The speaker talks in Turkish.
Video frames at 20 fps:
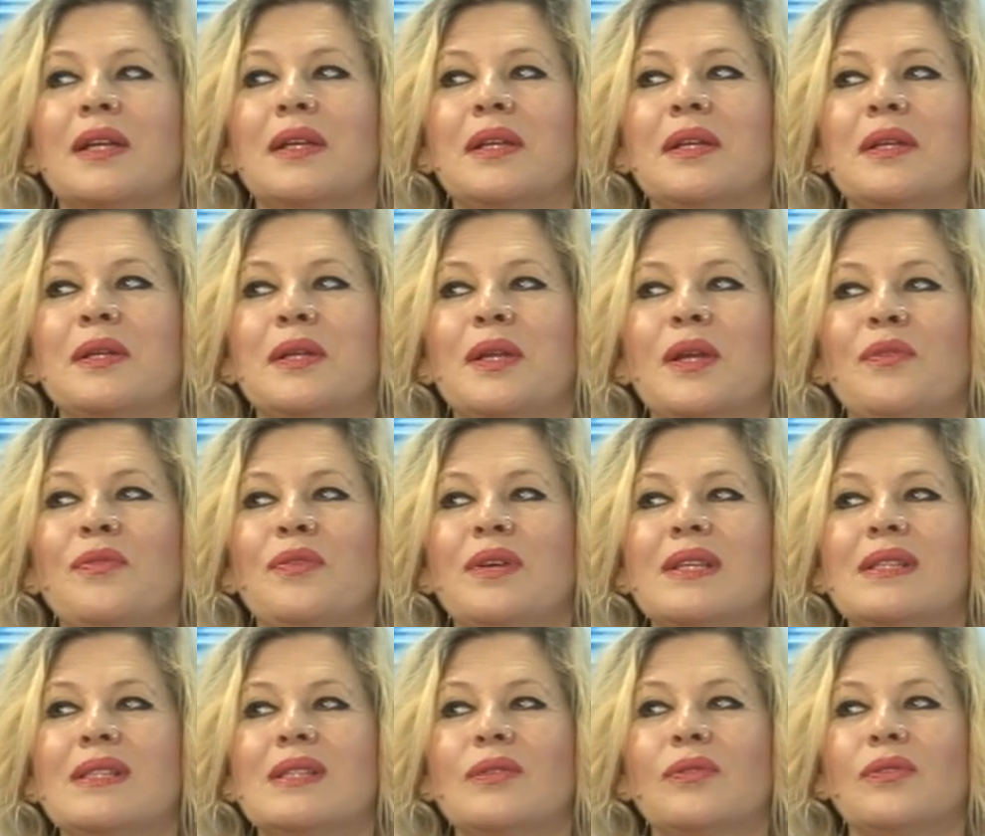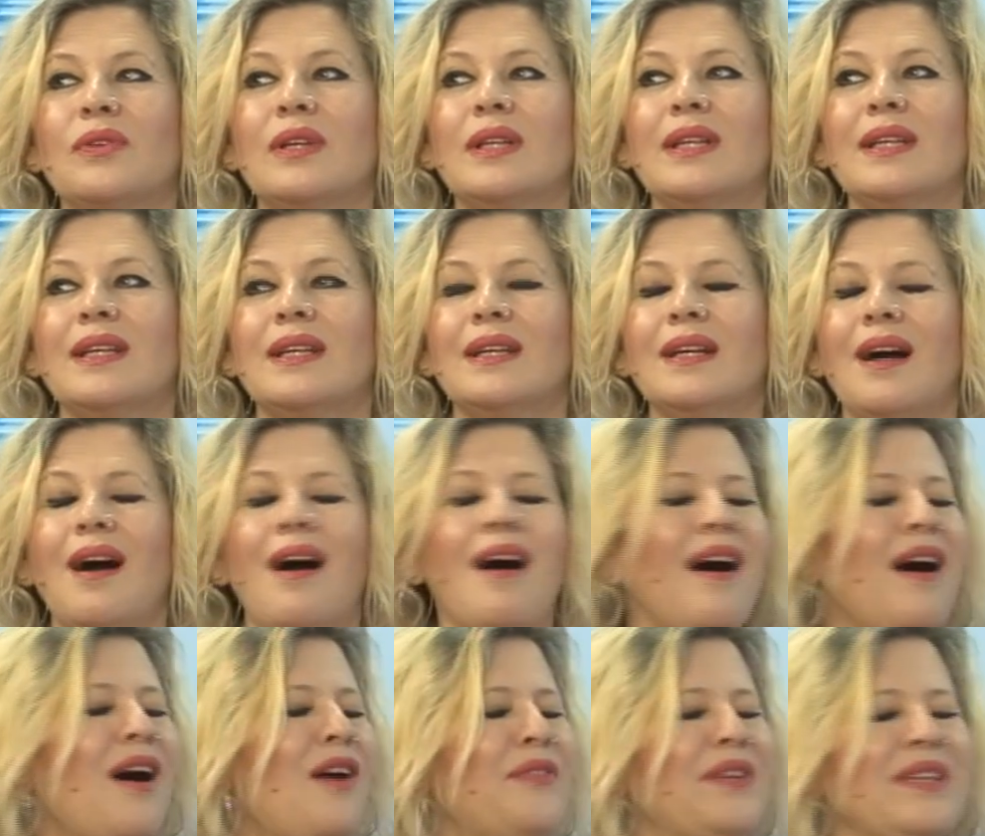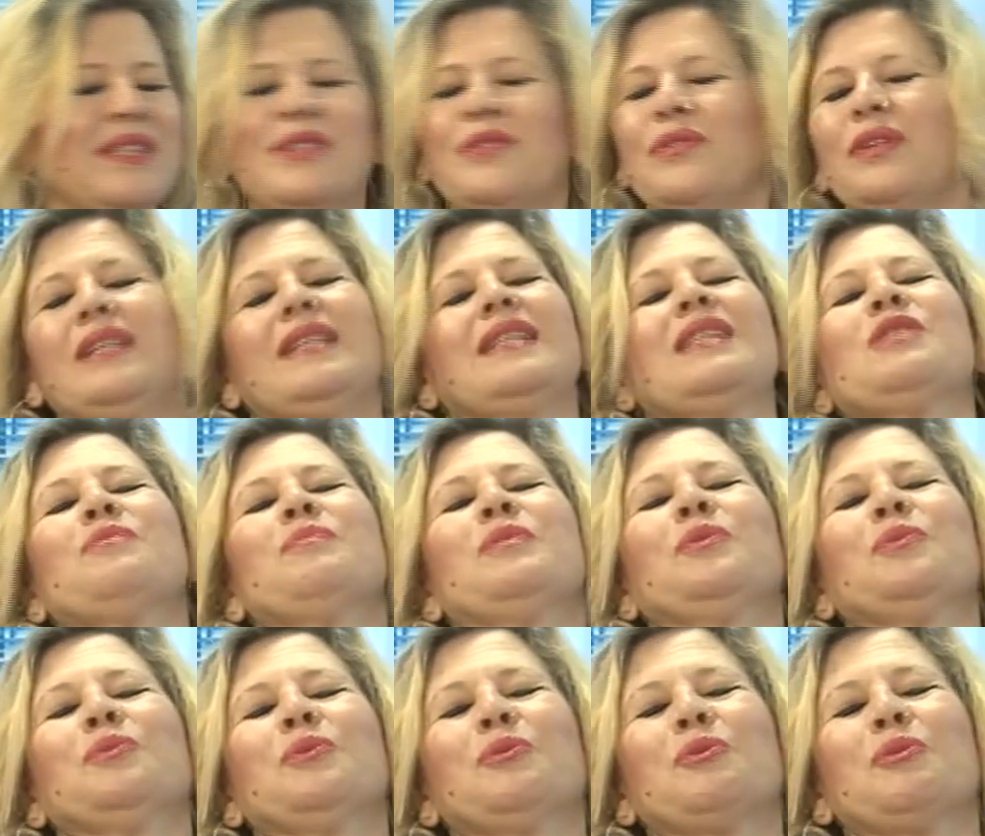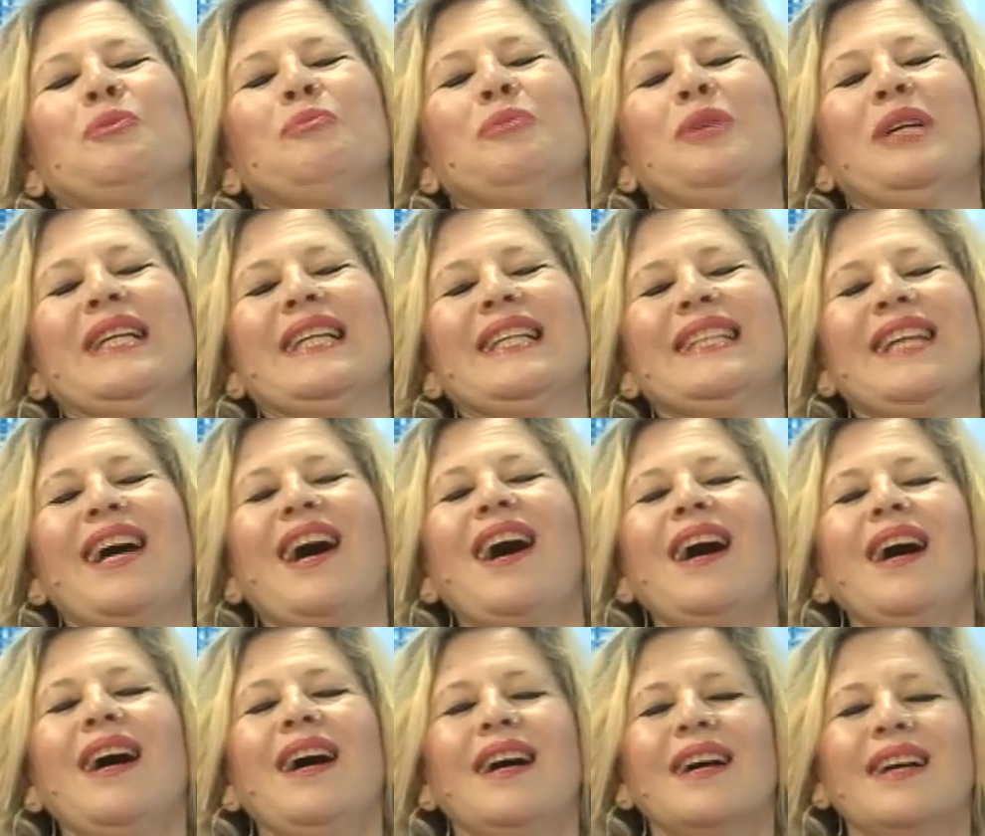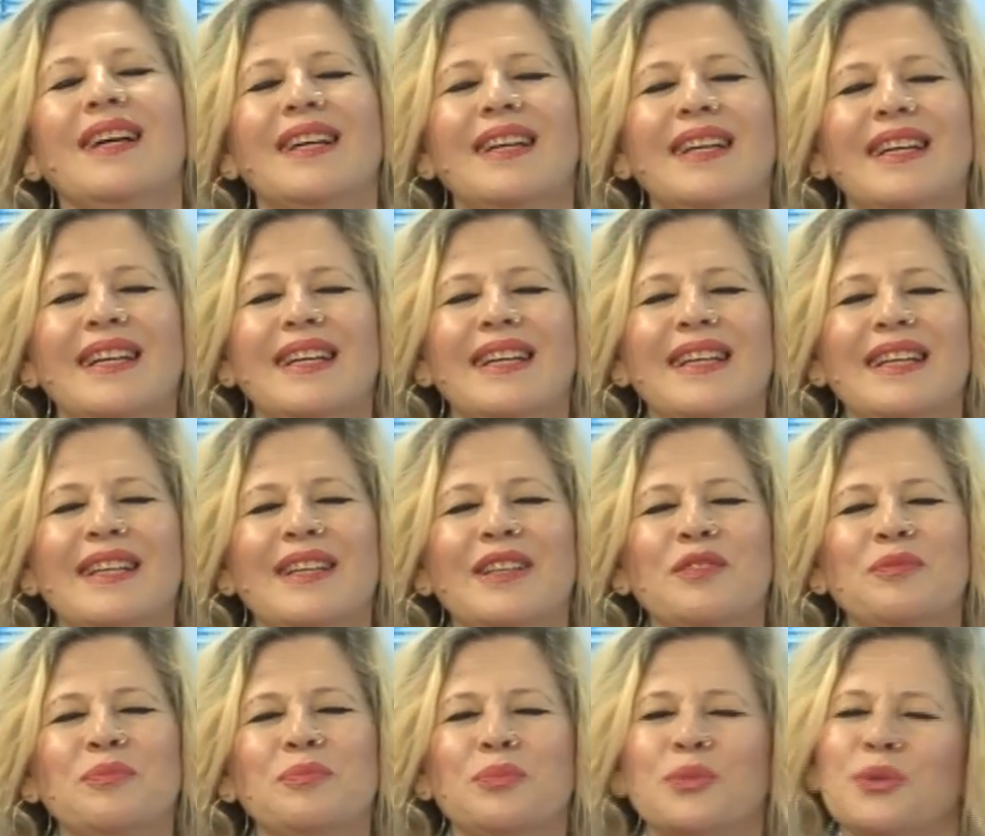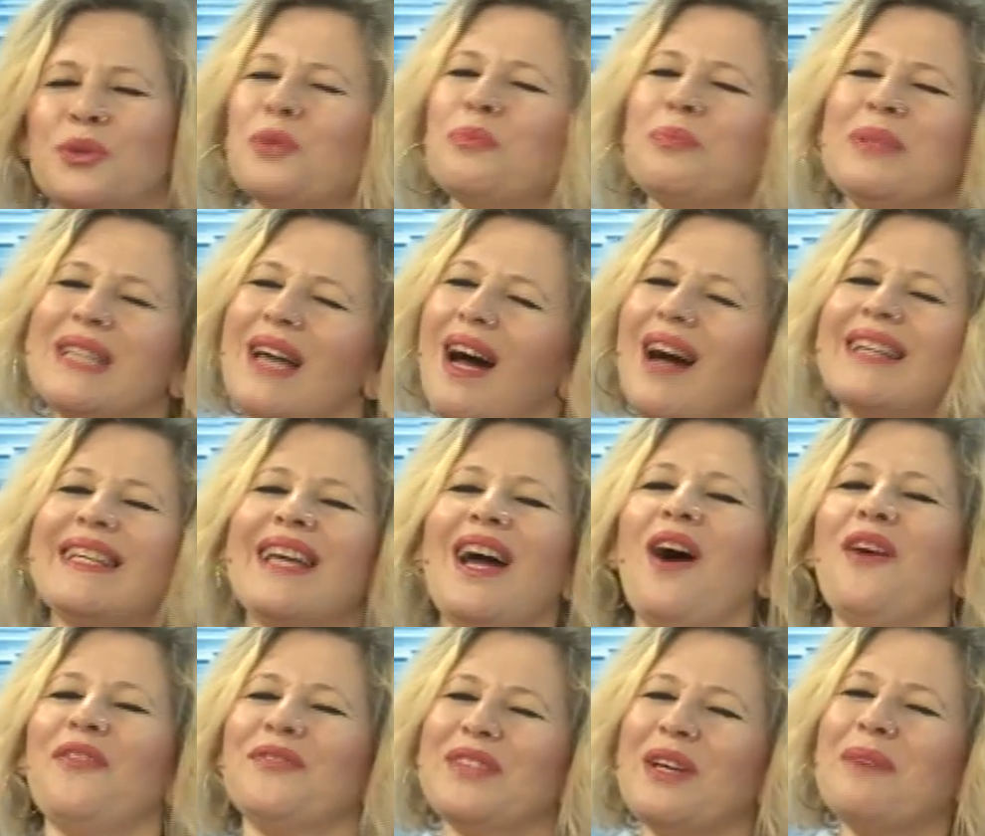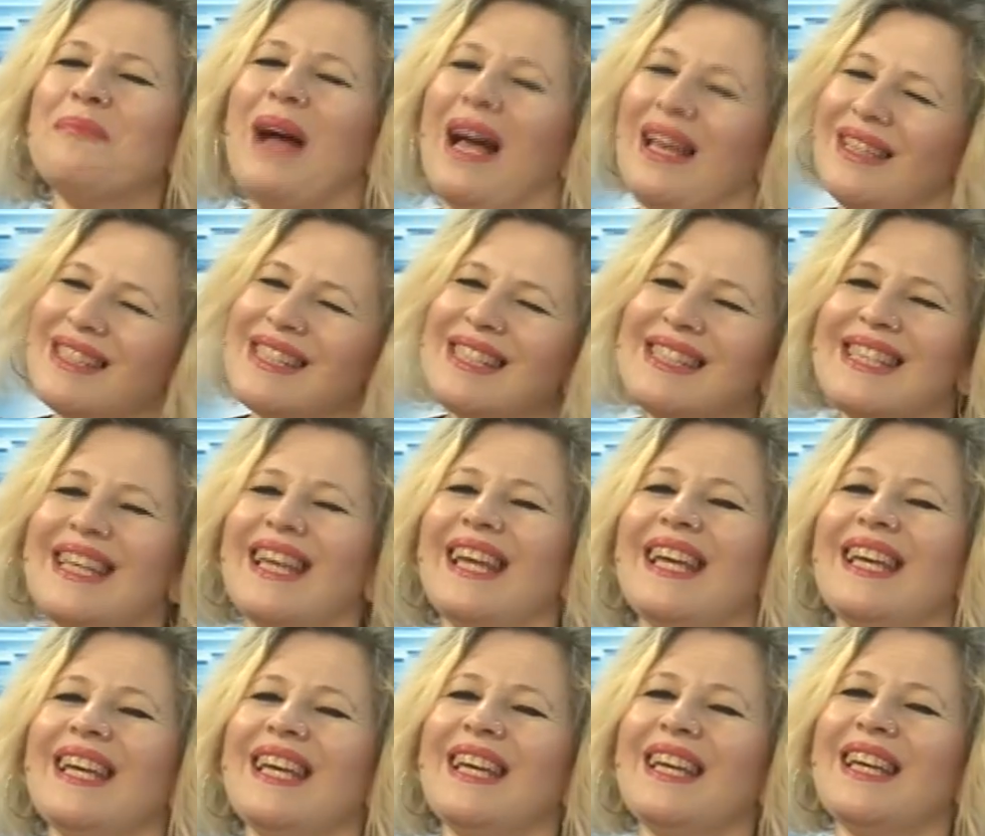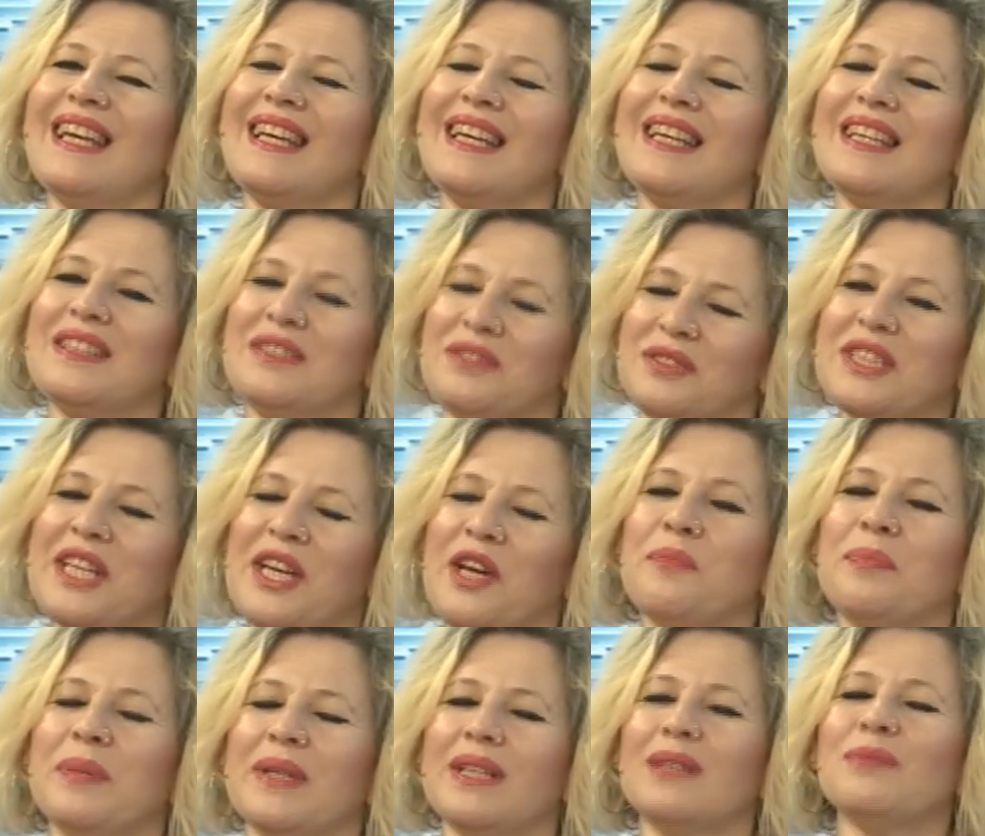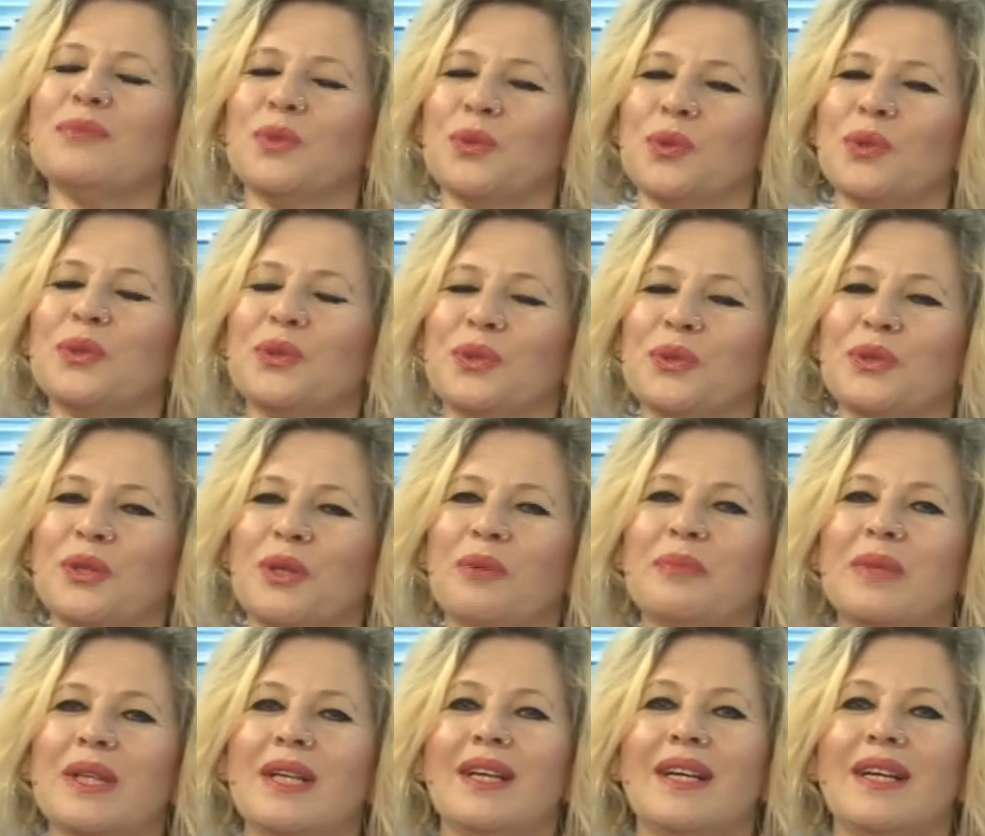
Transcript: ne festivali? Aa festivalin ismini unuttum bu arada. Ee, bunu bir dahaki hafta ben size e, şey yaparım, duyururum.